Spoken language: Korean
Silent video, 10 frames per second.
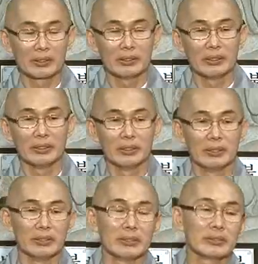
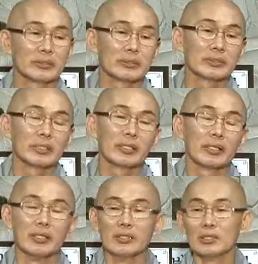그
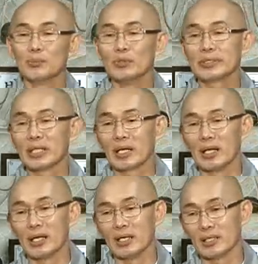어느
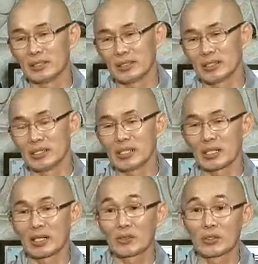불자가 이런
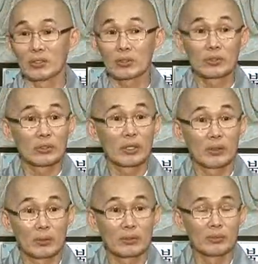이야기를 했더니
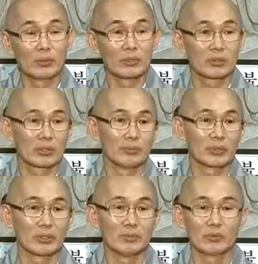그래요 그러면서
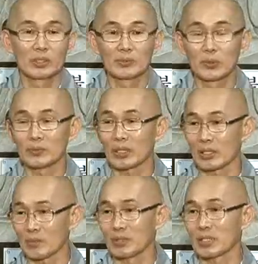그럼 스님 우리 집 좀
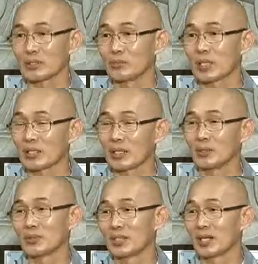잠깐만 차 좀
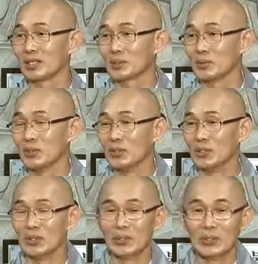타세요 그래가지고
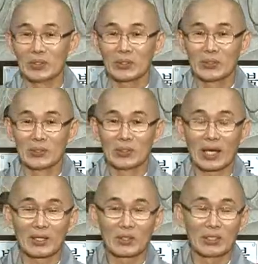그
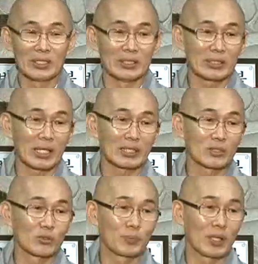갔더니
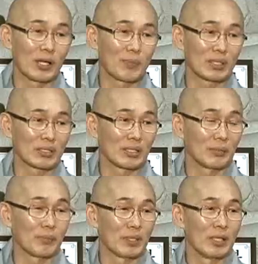49평
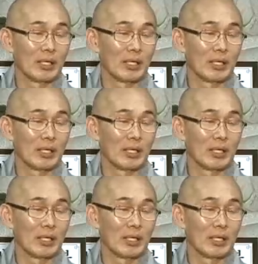아파트에